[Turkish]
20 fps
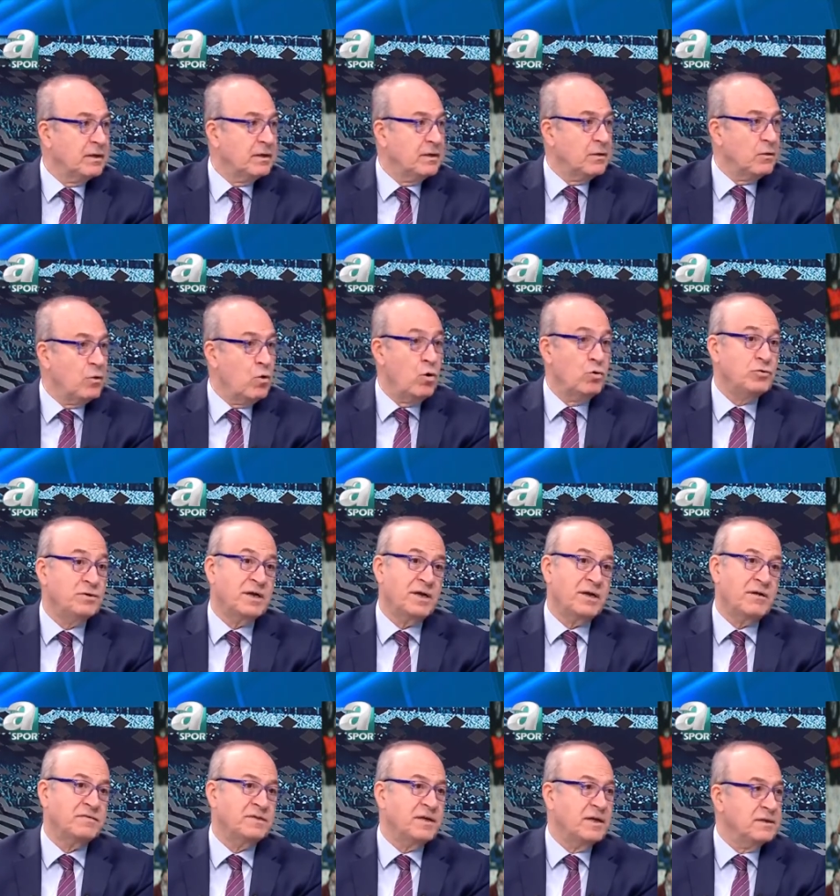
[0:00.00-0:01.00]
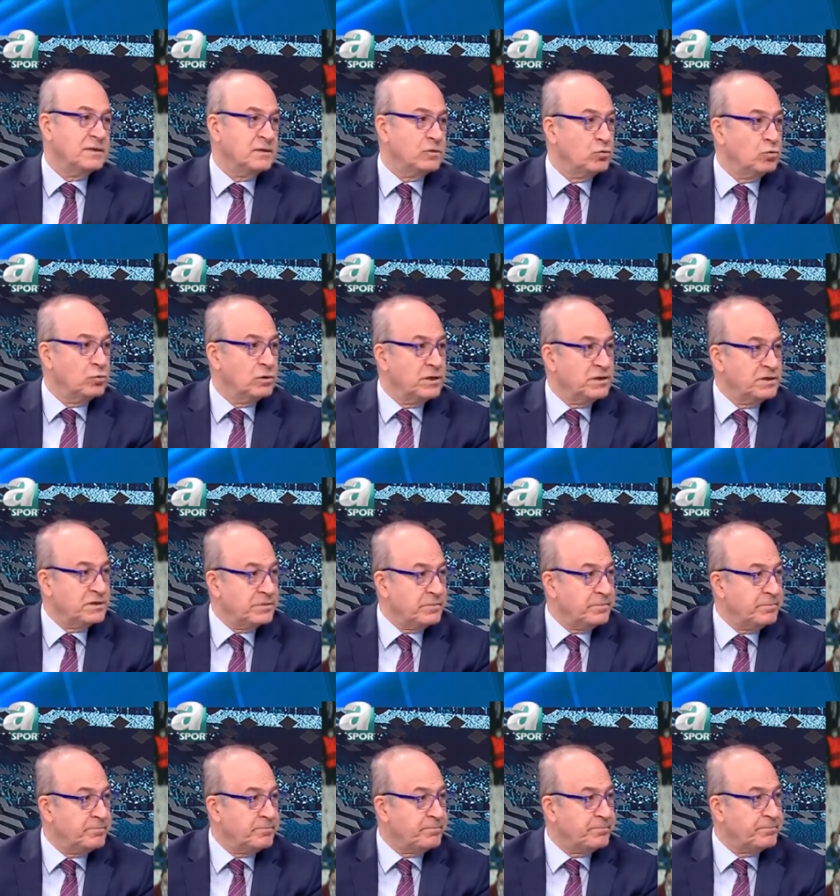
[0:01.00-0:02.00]
Ön taraftan kullanırım.
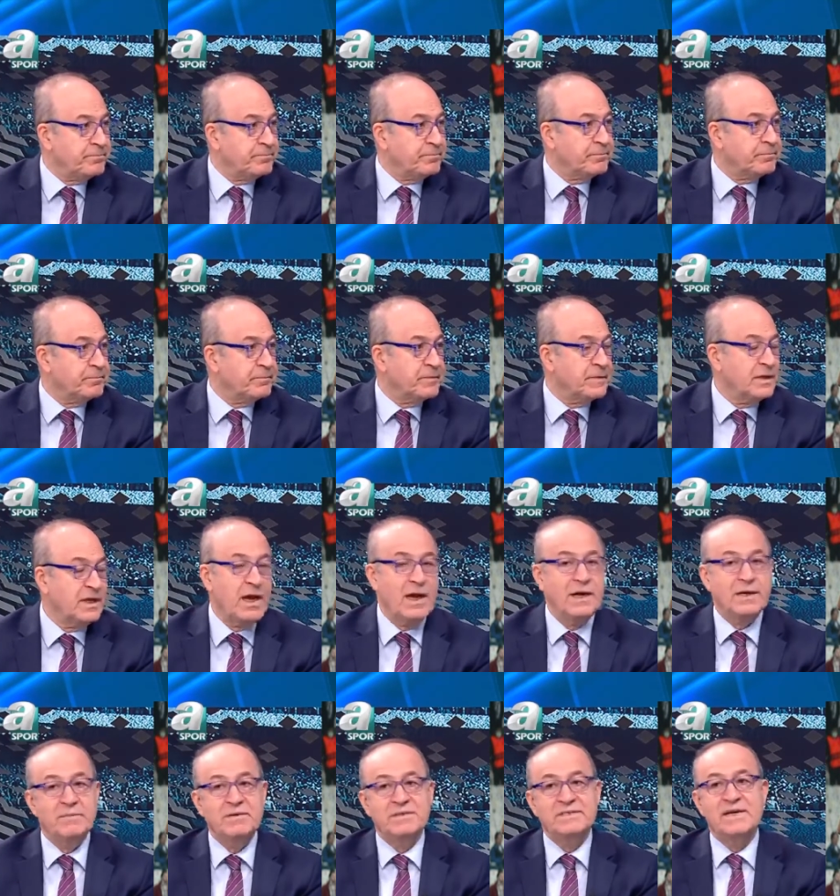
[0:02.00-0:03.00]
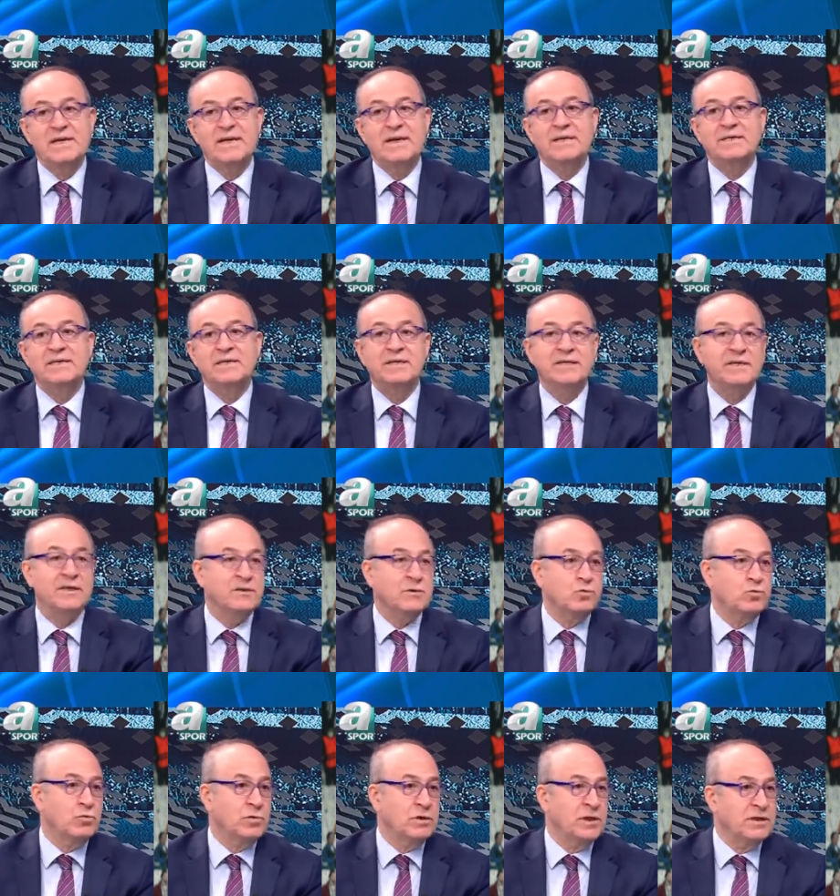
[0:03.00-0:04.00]
Yani? Yani mesela Kenan'ı
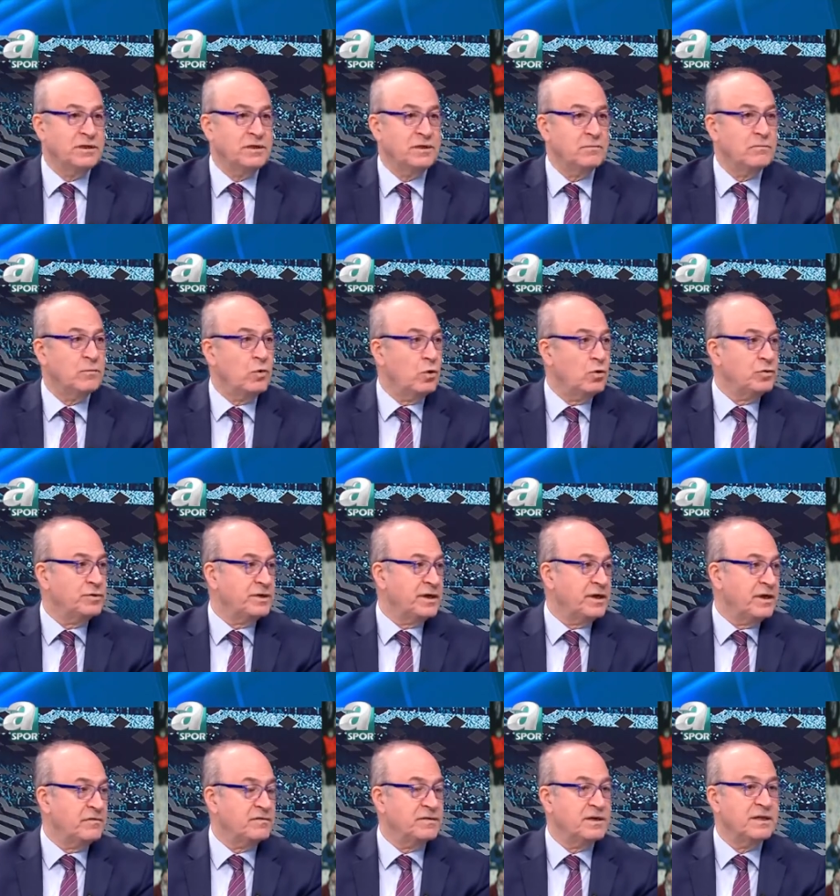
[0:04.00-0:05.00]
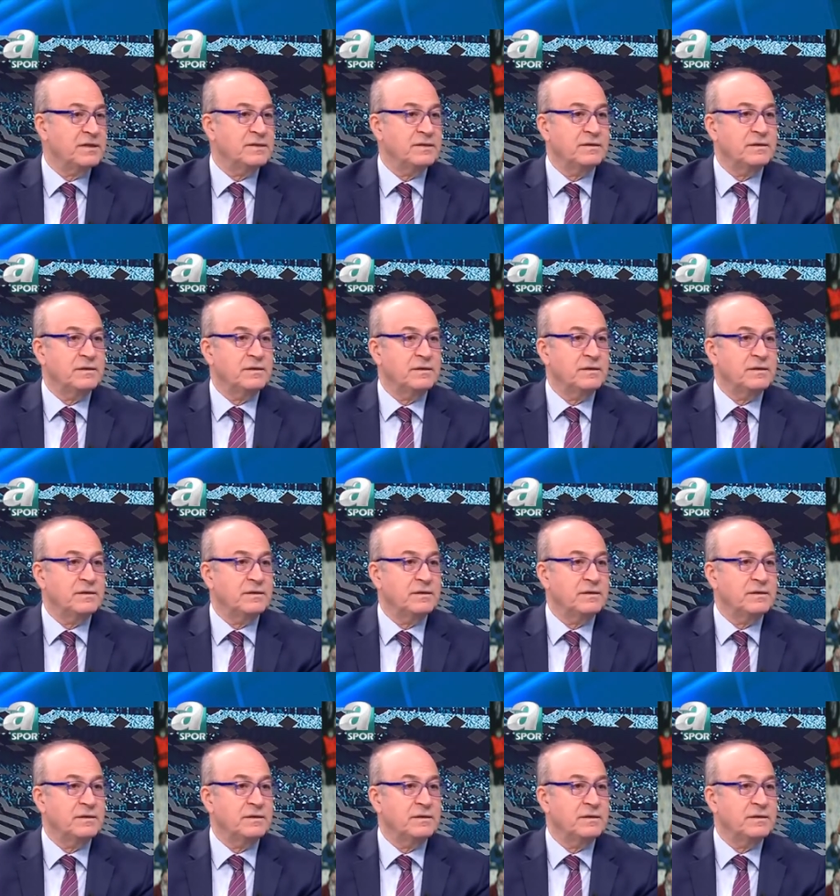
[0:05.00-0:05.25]
kullanırım ön taraftan.